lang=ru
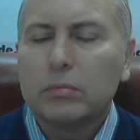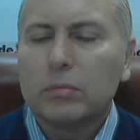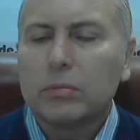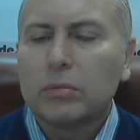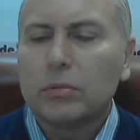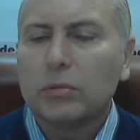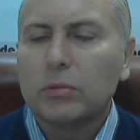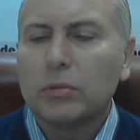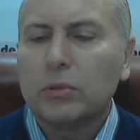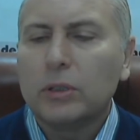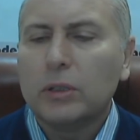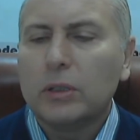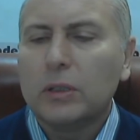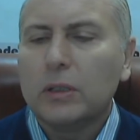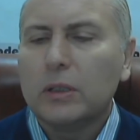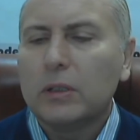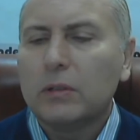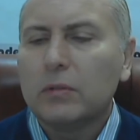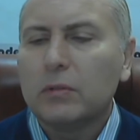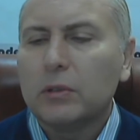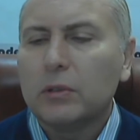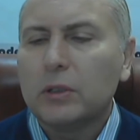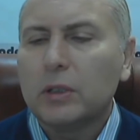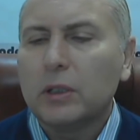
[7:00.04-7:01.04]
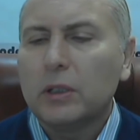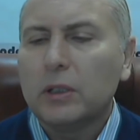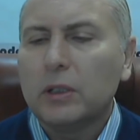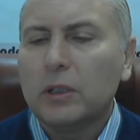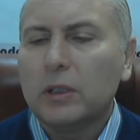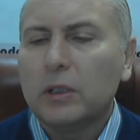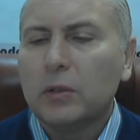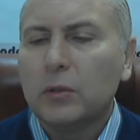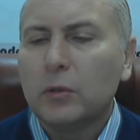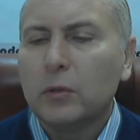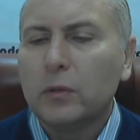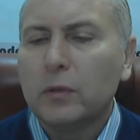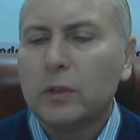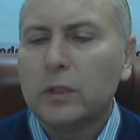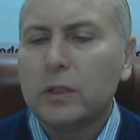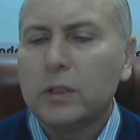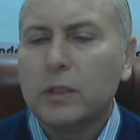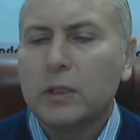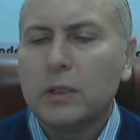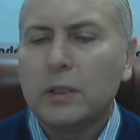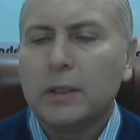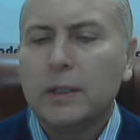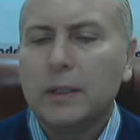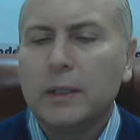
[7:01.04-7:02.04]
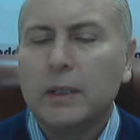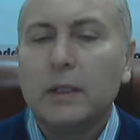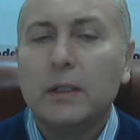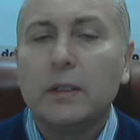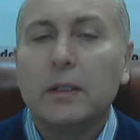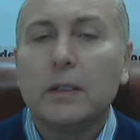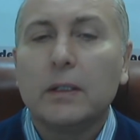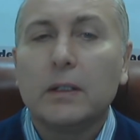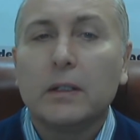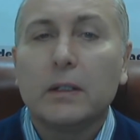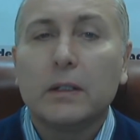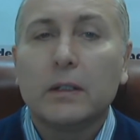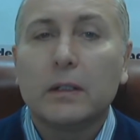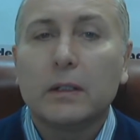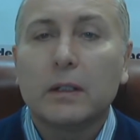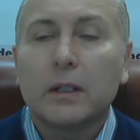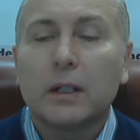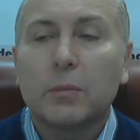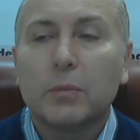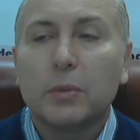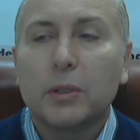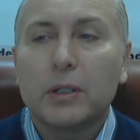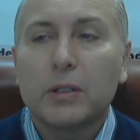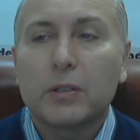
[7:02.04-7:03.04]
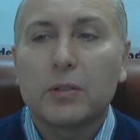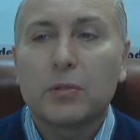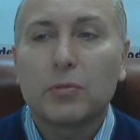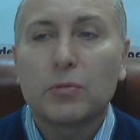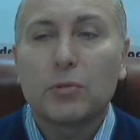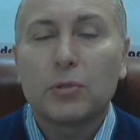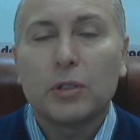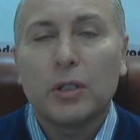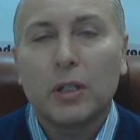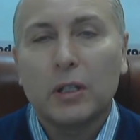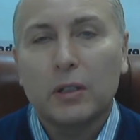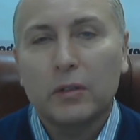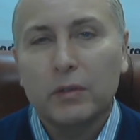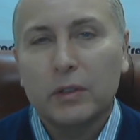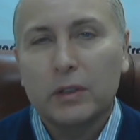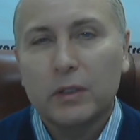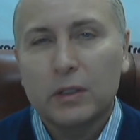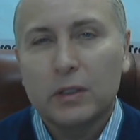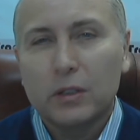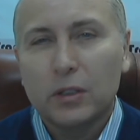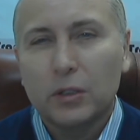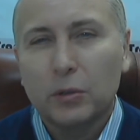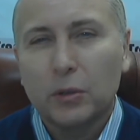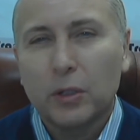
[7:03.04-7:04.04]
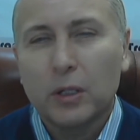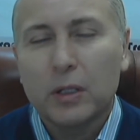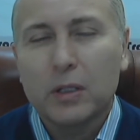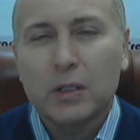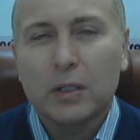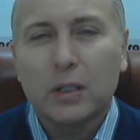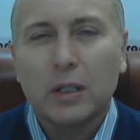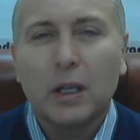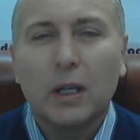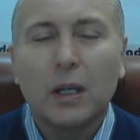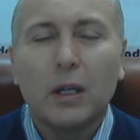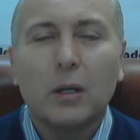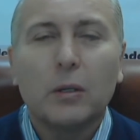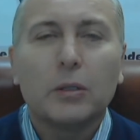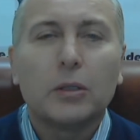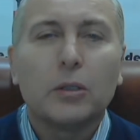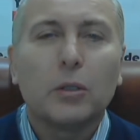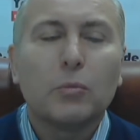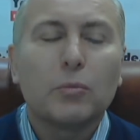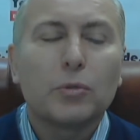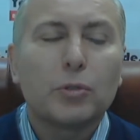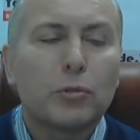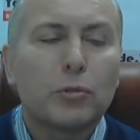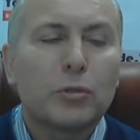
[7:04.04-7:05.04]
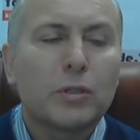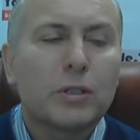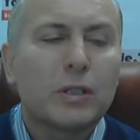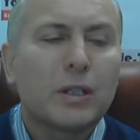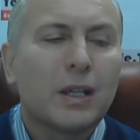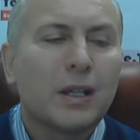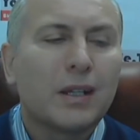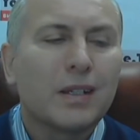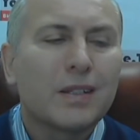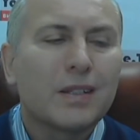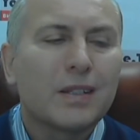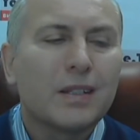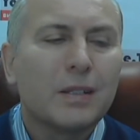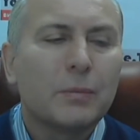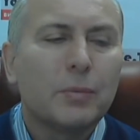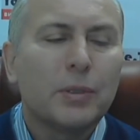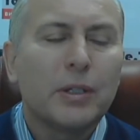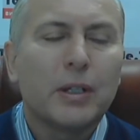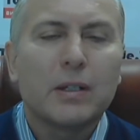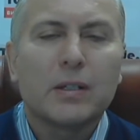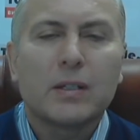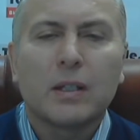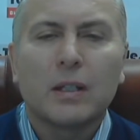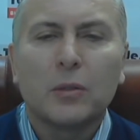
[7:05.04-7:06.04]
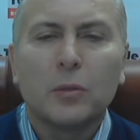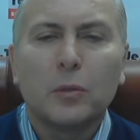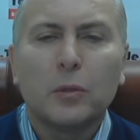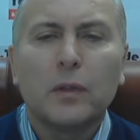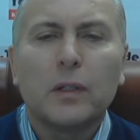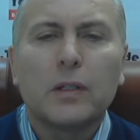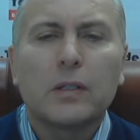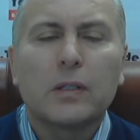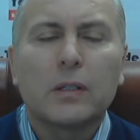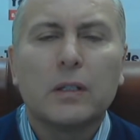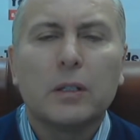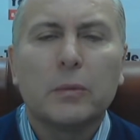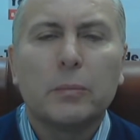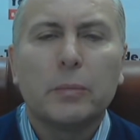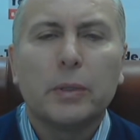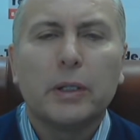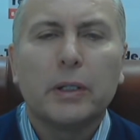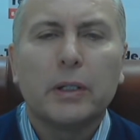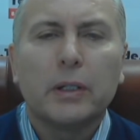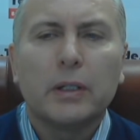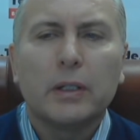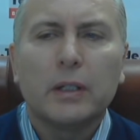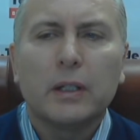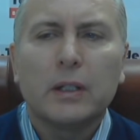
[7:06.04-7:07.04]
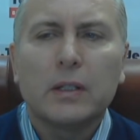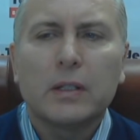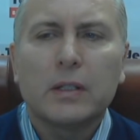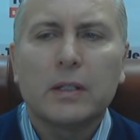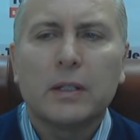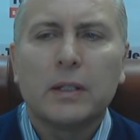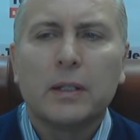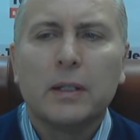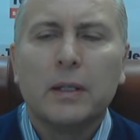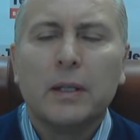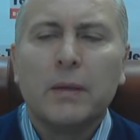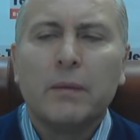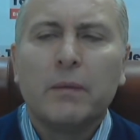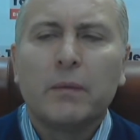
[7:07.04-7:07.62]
Что делать вот такие новости и э, как бы рассуждать в этой ситуации, а о том, санкции приостановятся или прекратятся,